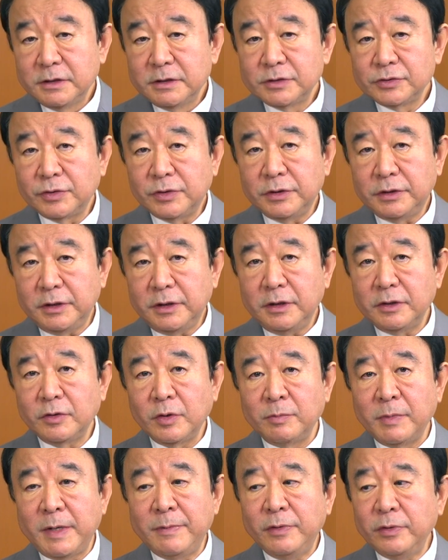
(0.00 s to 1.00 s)
それで
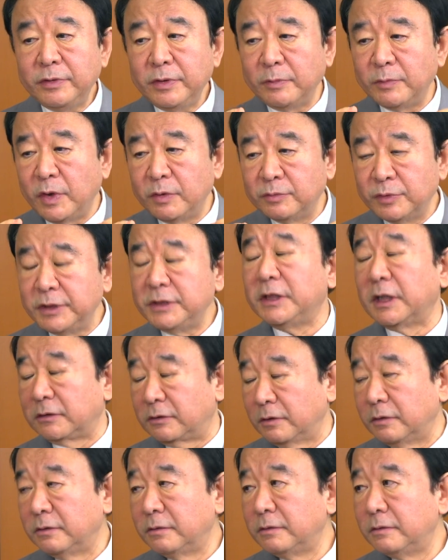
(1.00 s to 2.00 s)
これ守るのはもう無理だ
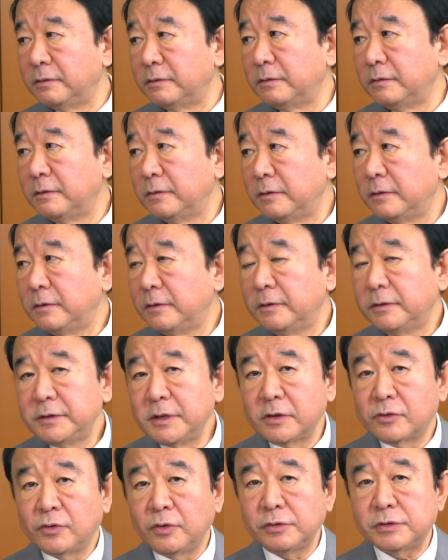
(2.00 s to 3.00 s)
と。
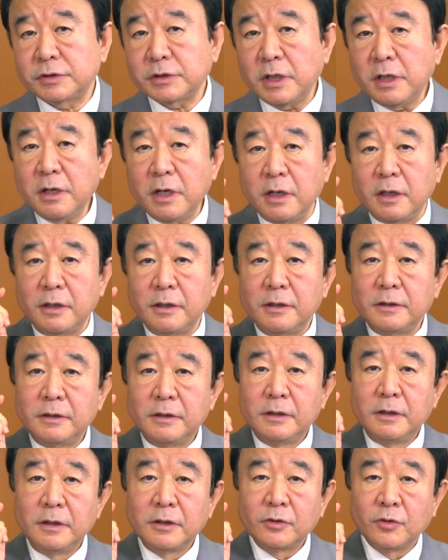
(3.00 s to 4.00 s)
じゃあこっちから
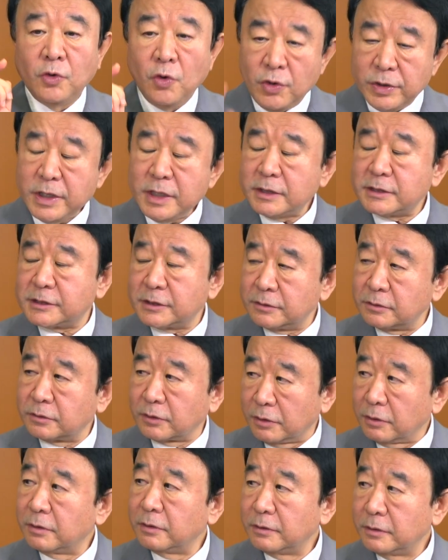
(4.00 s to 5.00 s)
攻撃する
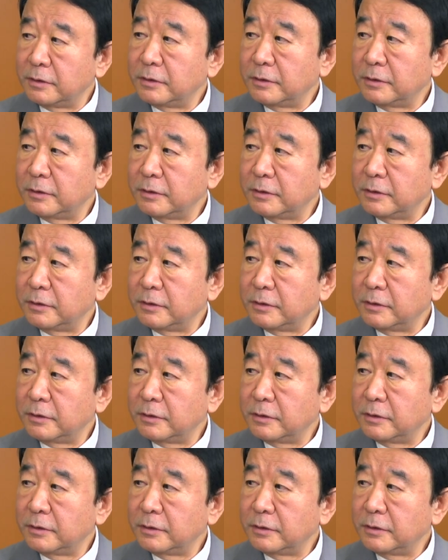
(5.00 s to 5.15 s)
と、